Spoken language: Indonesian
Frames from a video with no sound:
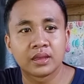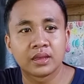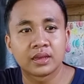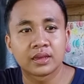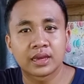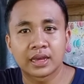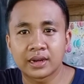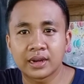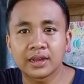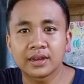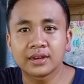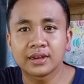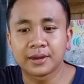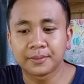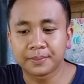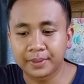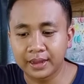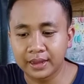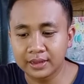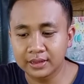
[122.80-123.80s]
karena
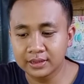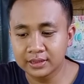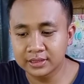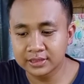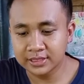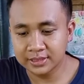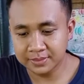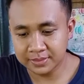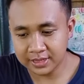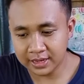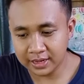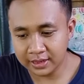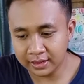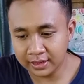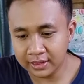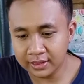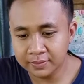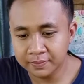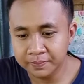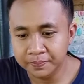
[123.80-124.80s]
kenapa
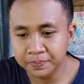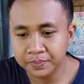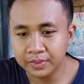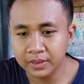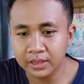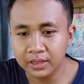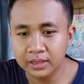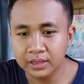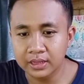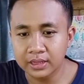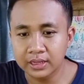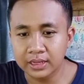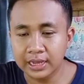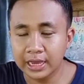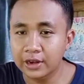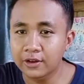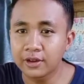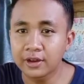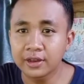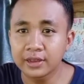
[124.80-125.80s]
sebenarnya
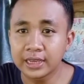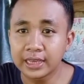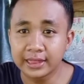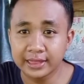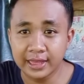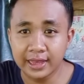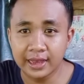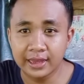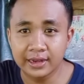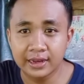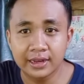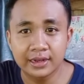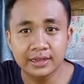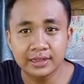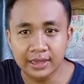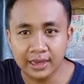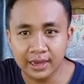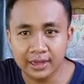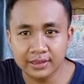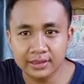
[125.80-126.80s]
kalau kita ada
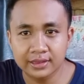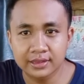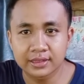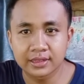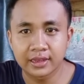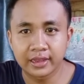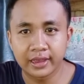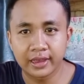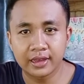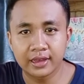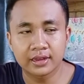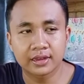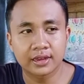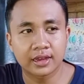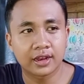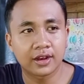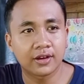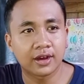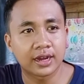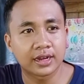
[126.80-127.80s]
niat ya
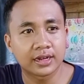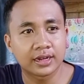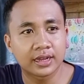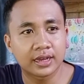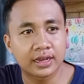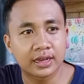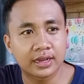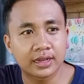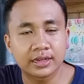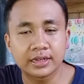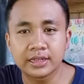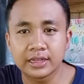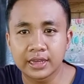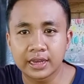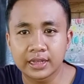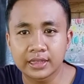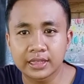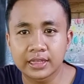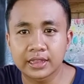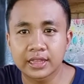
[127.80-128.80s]
kalau ada
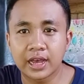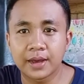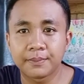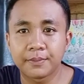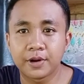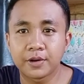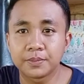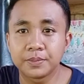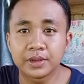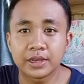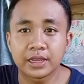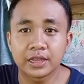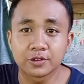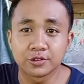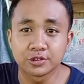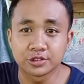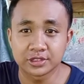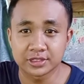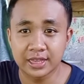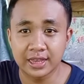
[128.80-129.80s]
niat kita mau bikin
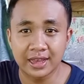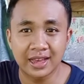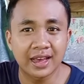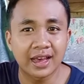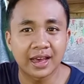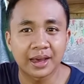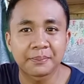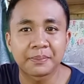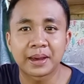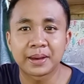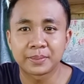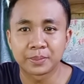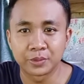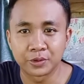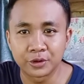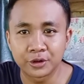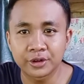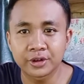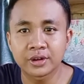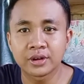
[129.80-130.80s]
usaha
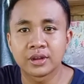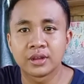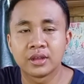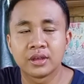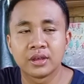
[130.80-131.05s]
apapun